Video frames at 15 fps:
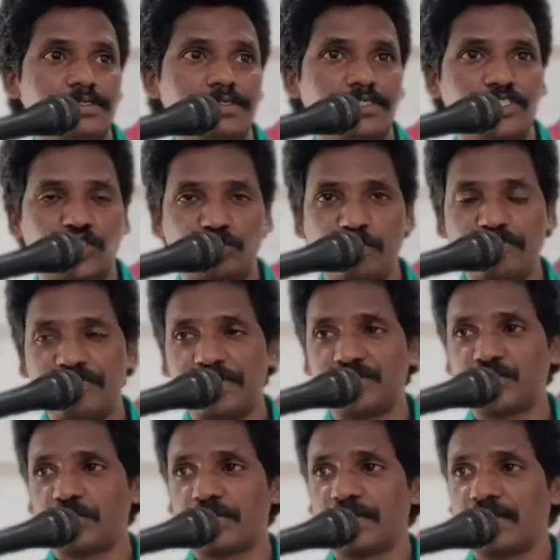
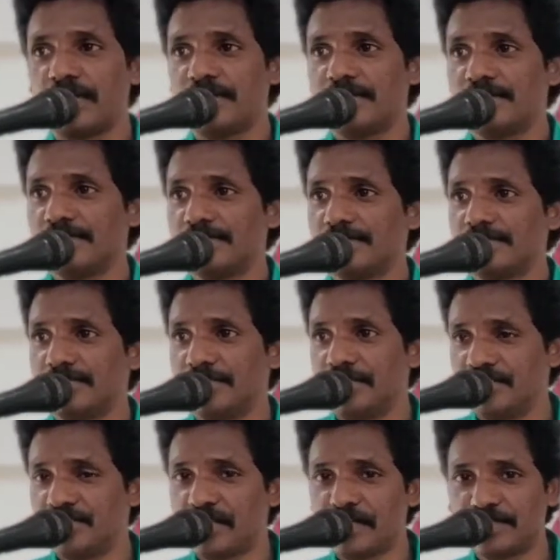இஸ்மவேல் சொல்லலாம்
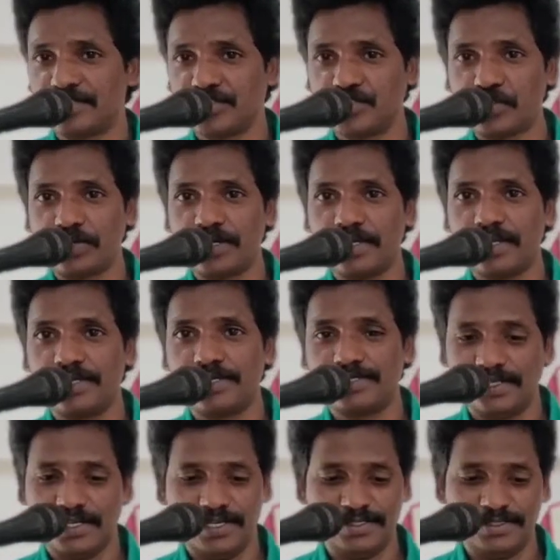ஈசாக்குன்னு சொல்லலாம்
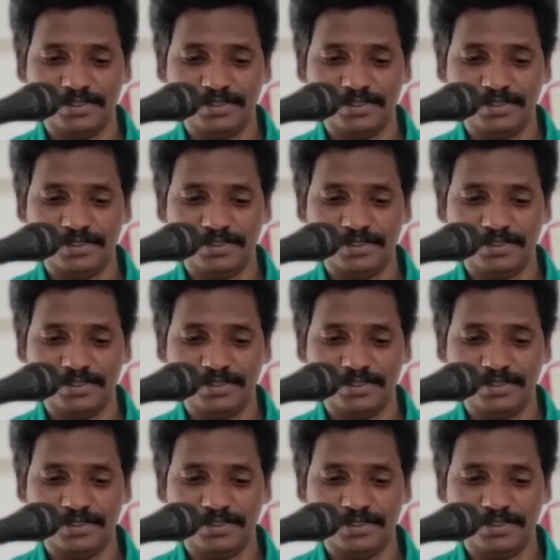இல்லை